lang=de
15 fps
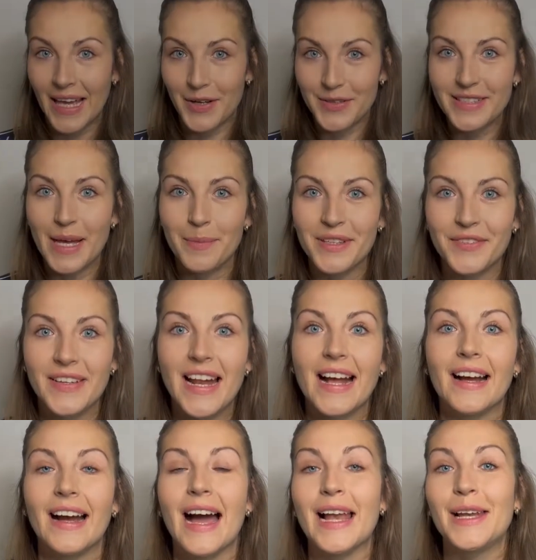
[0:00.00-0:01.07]
Und damit
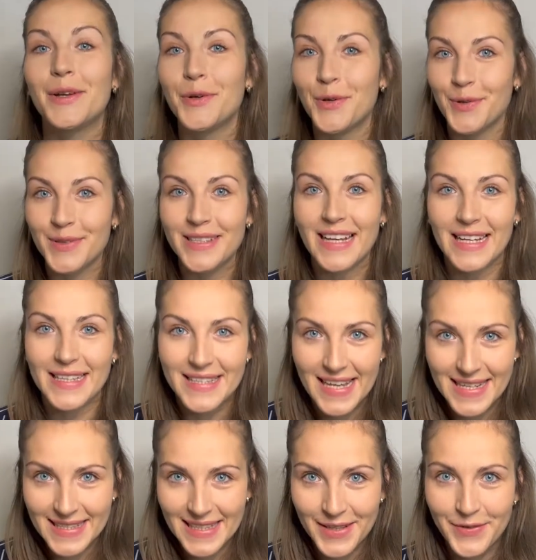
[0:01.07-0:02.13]
wieder Hallo und ganz
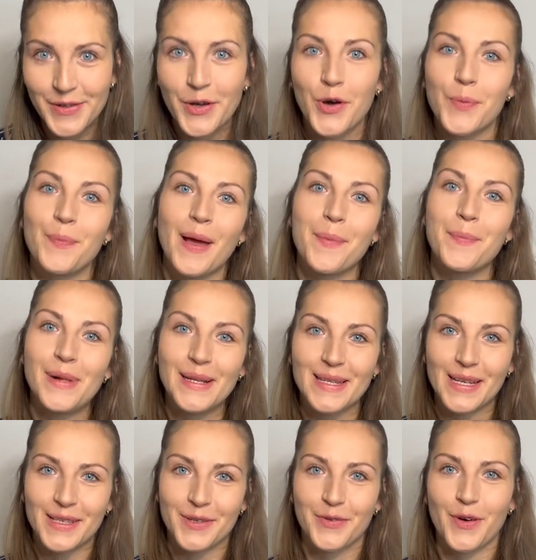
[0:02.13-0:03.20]
herzlich willkommen bei
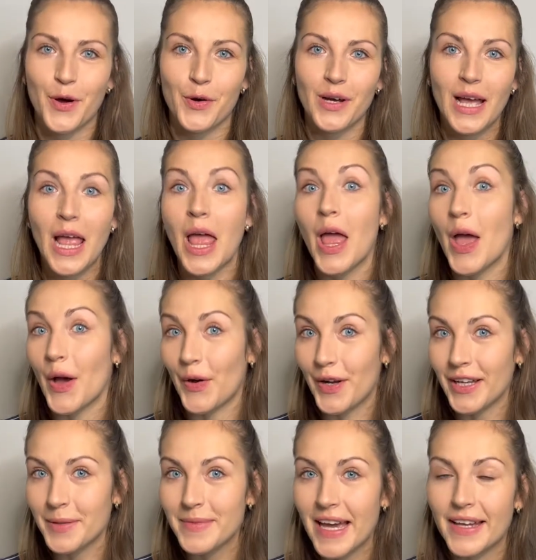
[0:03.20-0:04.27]
Bildner TV,
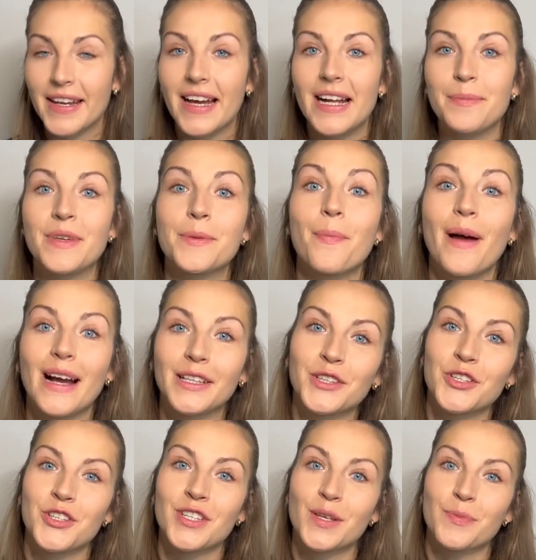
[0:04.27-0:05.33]
eurem Kanal mit
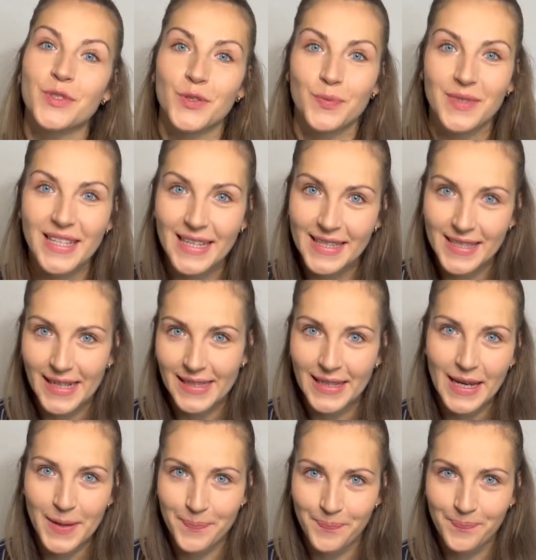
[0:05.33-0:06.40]
praktischen Tipps zum digitalen
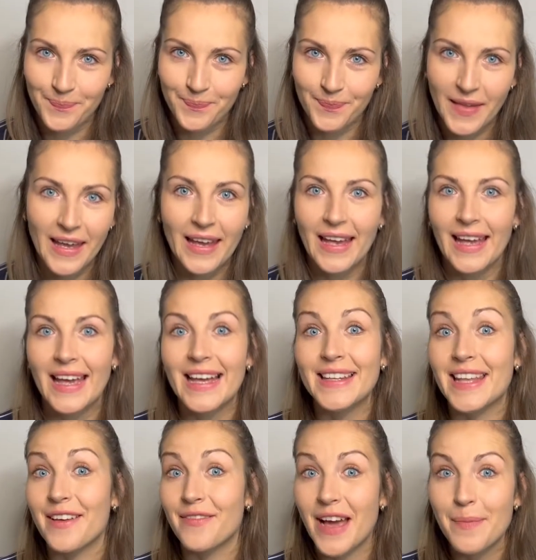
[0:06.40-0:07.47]
Leben.
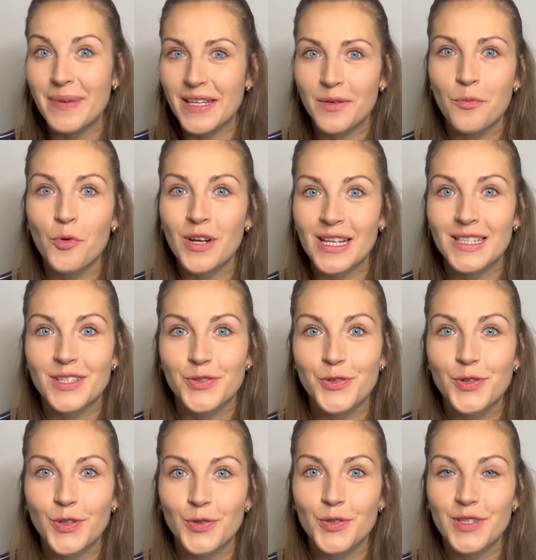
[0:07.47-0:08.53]
Der weibliche
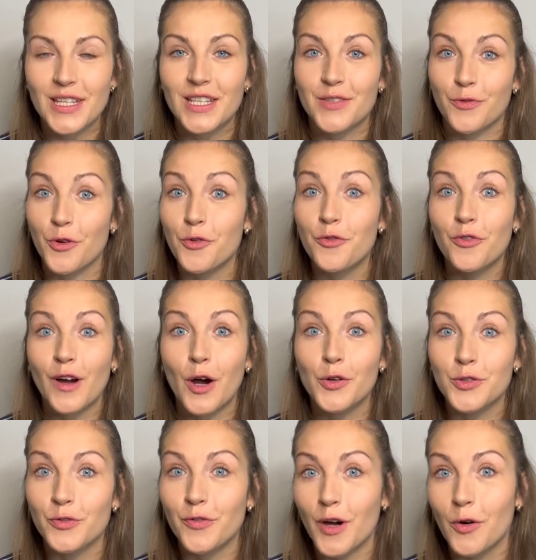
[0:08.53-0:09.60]
Monatszyklus ist von Frau
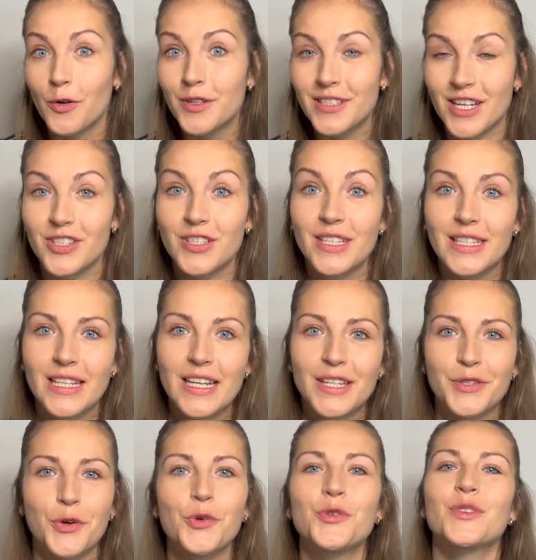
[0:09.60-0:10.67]
zu Frau
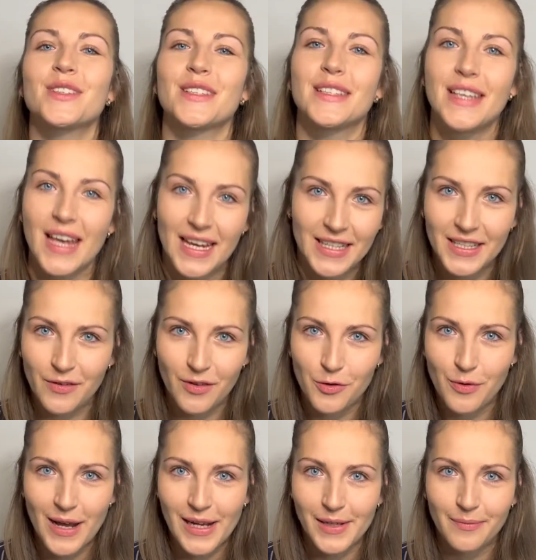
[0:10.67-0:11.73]
unterschiedlich und sehr
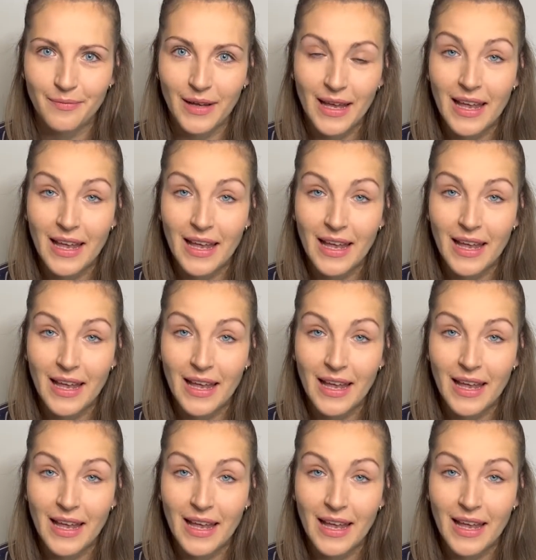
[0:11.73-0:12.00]
individuell.